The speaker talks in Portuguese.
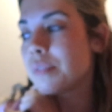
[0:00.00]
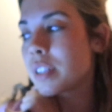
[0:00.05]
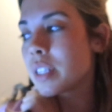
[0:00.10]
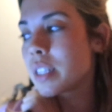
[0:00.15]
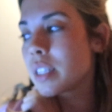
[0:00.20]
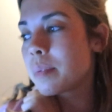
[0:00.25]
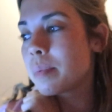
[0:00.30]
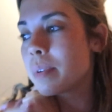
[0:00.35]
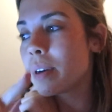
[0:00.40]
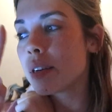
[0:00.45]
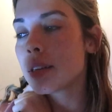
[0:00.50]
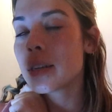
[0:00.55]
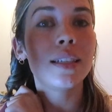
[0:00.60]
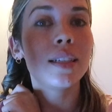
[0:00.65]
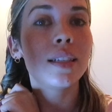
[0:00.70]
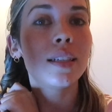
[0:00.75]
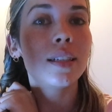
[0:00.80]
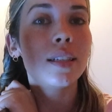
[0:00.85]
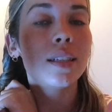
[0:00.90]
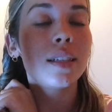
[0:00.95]
os ladybug
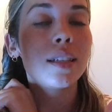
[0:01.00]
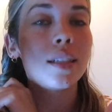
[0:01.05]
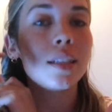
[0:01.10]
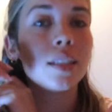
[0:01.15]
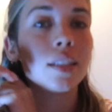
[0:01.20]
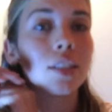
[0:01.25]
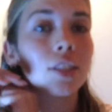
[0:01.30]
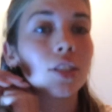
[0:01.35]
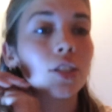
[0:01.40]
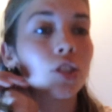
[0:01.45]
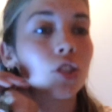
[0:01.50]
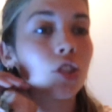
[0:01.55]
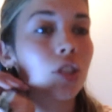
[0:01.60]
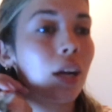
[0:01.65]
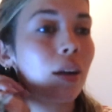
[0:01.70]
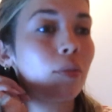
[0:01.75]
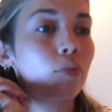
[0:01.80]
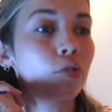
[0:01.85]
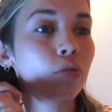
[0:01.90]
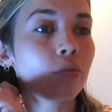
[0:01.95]
e
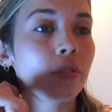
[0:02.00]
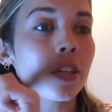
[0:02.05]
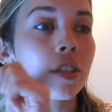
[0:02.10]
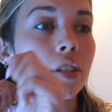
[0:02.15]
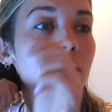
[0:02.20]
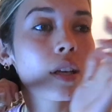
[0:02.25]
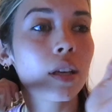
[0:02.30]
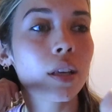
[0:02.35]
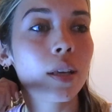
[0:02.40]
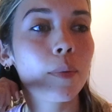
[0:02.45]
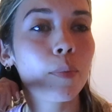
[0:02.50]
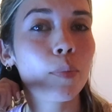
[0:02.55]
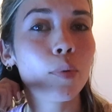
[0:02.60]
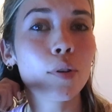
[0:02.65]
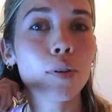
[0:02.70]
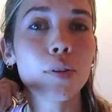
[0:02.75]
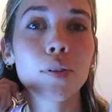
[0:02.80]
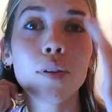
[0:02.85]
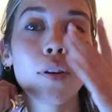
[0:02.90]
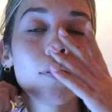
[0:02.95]
já vos vejo daqui a
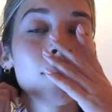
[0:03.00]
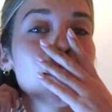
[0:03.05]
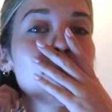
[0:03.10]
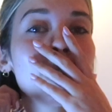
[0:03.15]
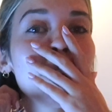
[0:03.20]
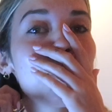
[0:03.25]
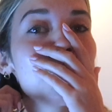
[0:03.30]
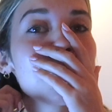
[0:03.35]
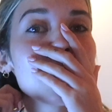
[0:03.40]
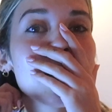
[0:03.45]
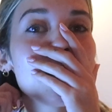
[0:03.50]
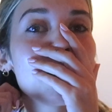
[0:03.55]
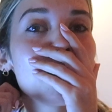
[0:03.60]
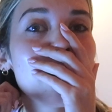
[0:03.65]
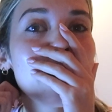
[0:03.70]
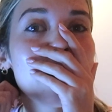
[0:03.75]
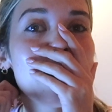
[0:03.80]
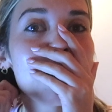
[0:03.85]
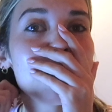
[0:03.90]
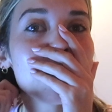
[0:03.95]
pouco quando tivermos aí
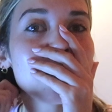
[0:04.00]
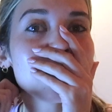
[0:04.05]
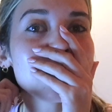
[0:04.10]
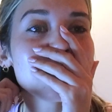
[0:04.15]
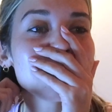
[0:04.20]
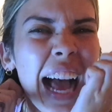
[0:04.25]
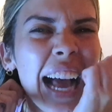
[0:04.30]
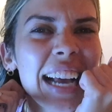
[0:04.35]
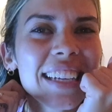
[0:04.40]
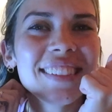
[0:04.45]
para o aeroporto.